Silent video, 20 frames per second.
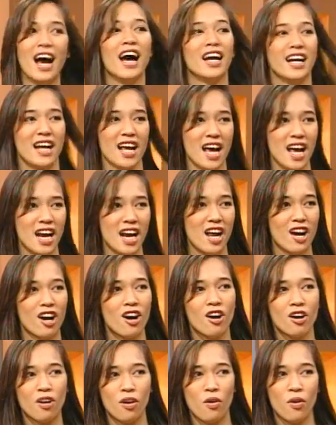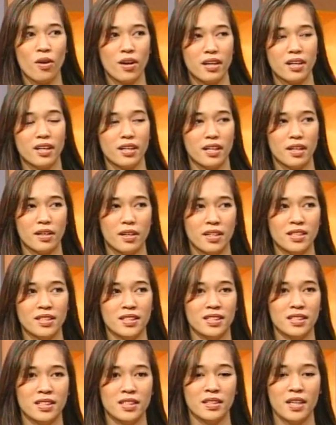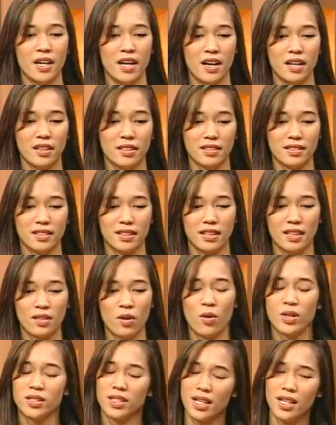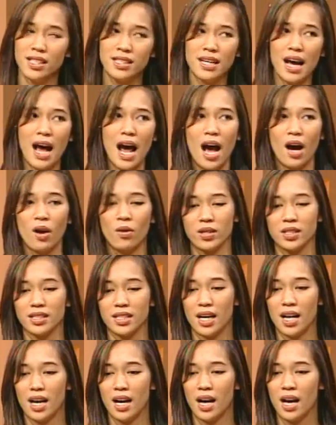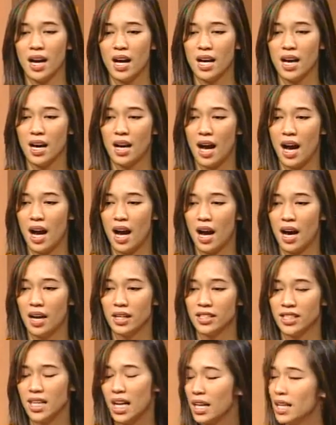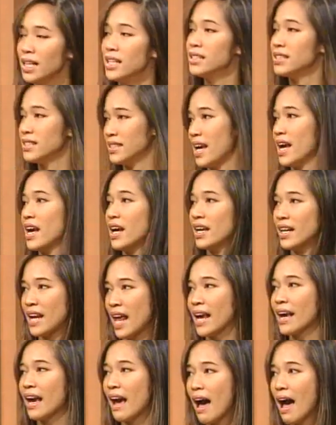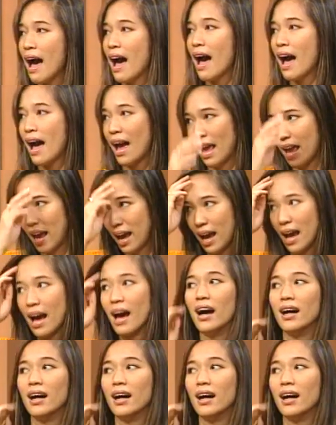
เย็นกลับได้ แล้วก็คนคือคนจะอิจฉาคนจะเจลเลสได้ได้ง่ายอะค่